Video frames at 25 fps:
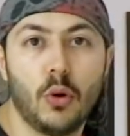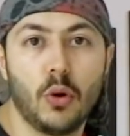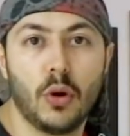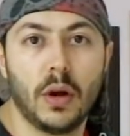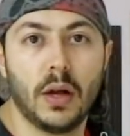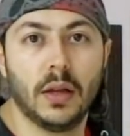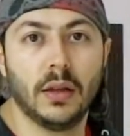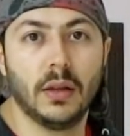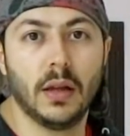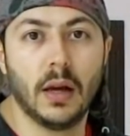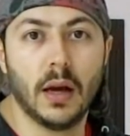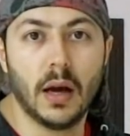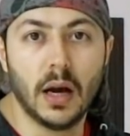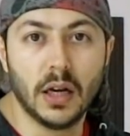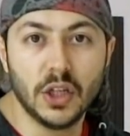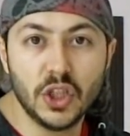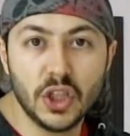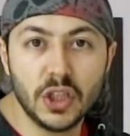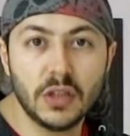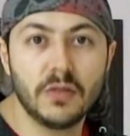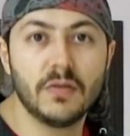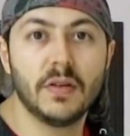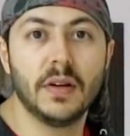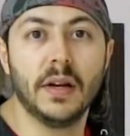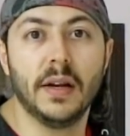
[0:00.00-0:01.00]
oranda
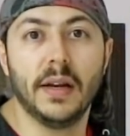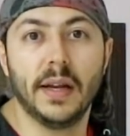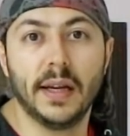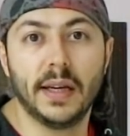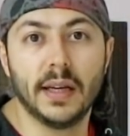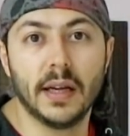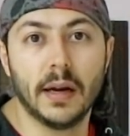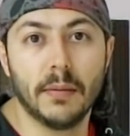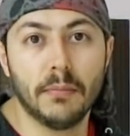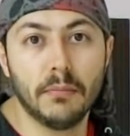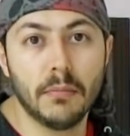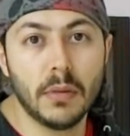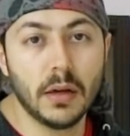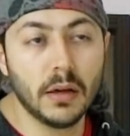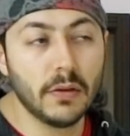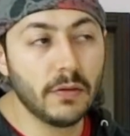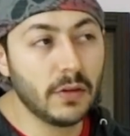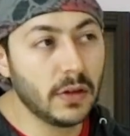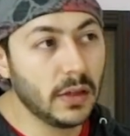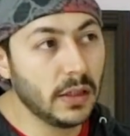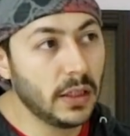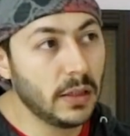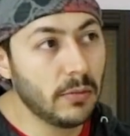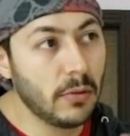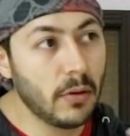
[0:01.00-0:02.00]
açık vererek yapmak
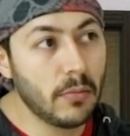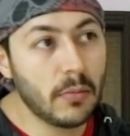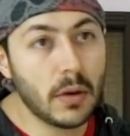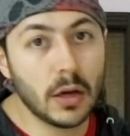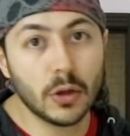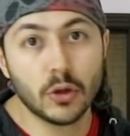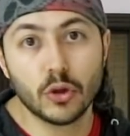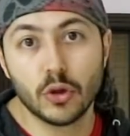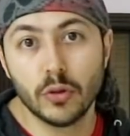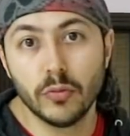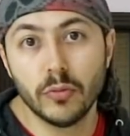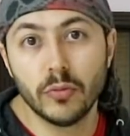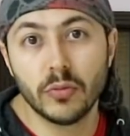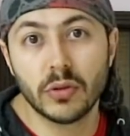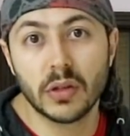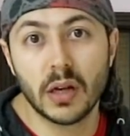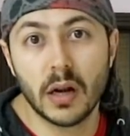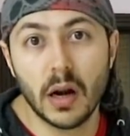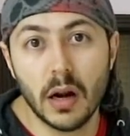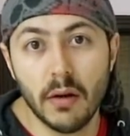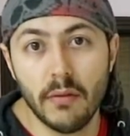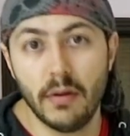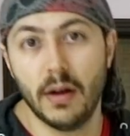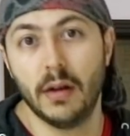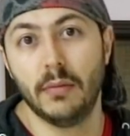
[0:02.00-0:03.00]
ve rakibe maksimum
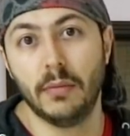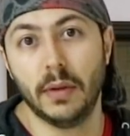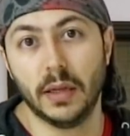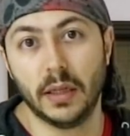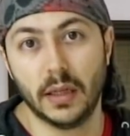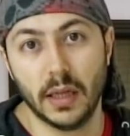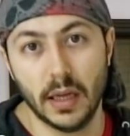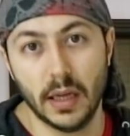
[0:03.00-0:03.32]
zarar vermek